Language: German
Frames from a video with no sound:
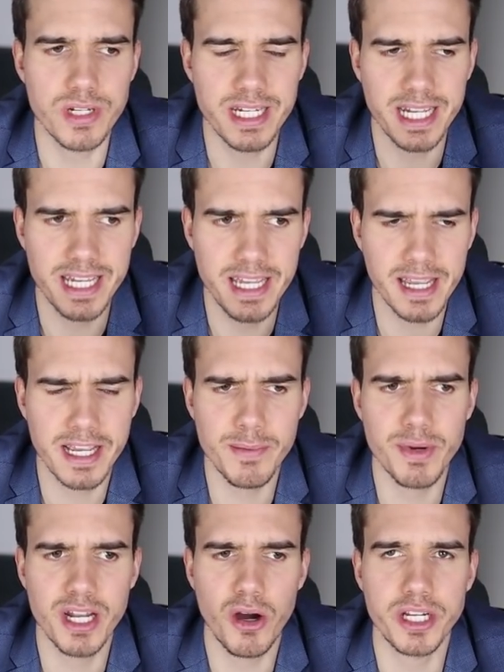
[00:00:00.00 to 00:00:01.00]
Und in der Kirche
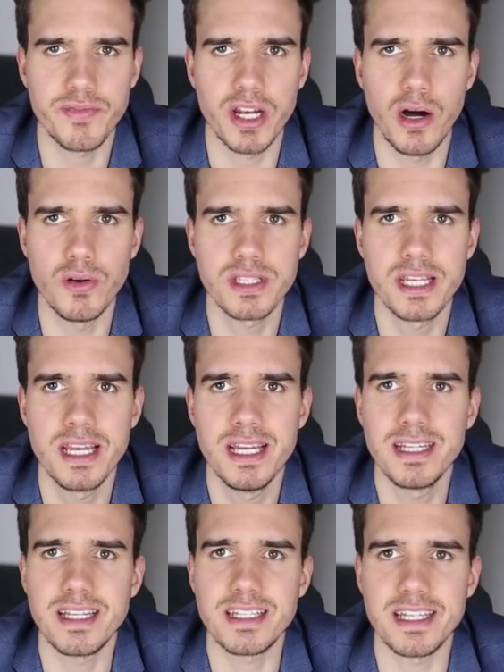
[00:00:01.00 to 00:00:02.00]
geht man ja auch davon aus,
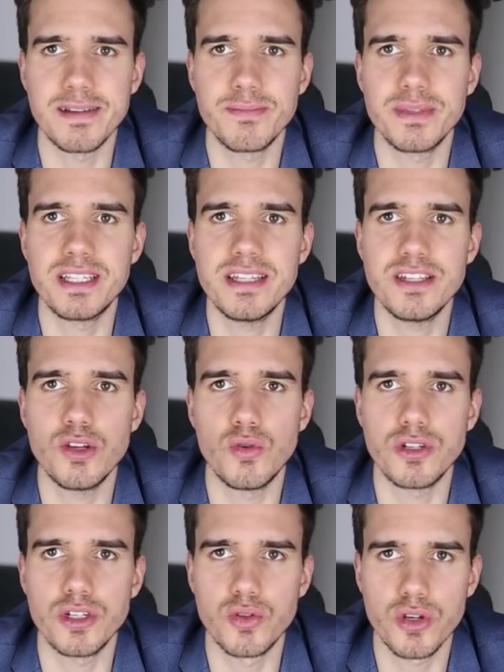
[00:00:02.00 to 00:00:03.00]
dass eben diese
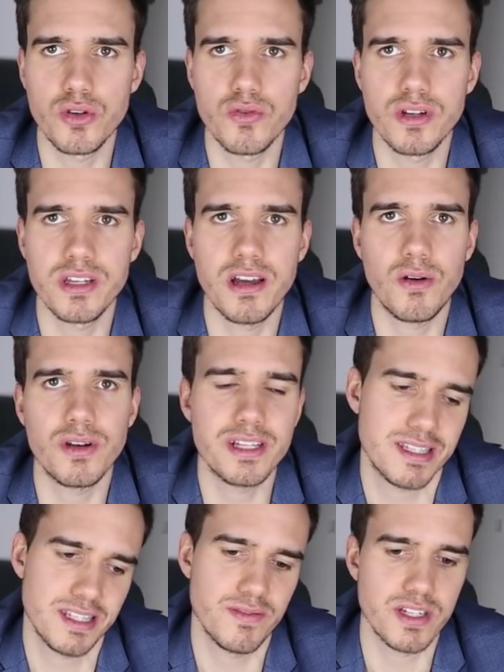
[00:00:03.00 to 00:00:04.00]
Unterdrückung genau
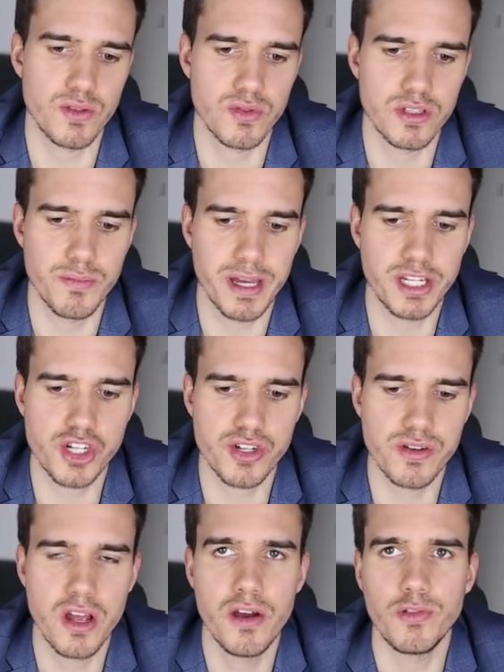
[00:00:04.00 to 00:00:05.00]
das ist, was uns
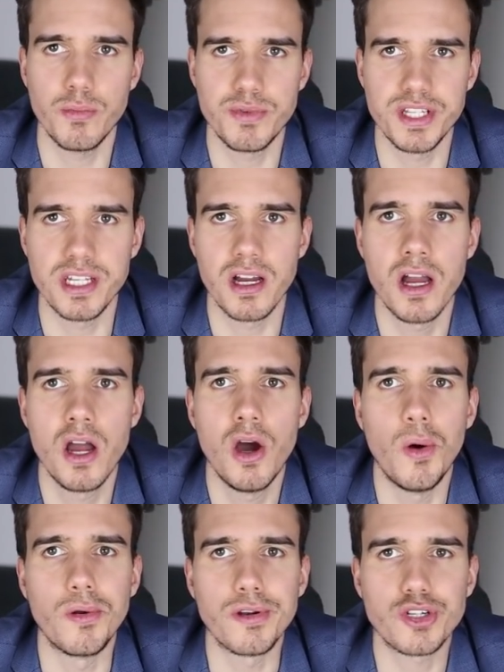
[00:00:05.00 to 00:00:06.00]
Menschen vom Tier
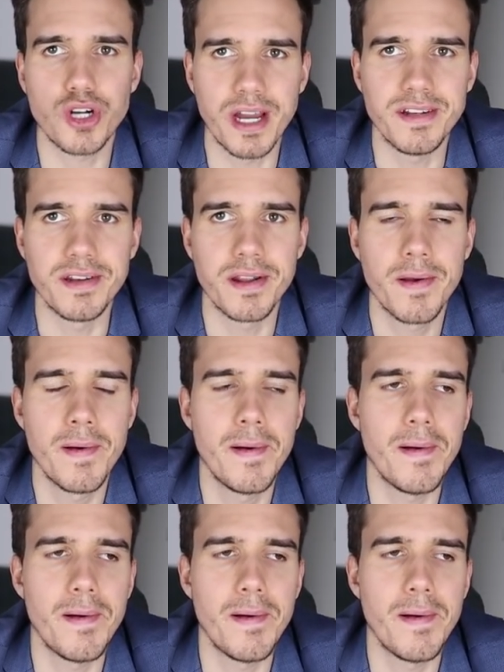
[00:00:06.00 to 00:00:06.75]
unterscheidet.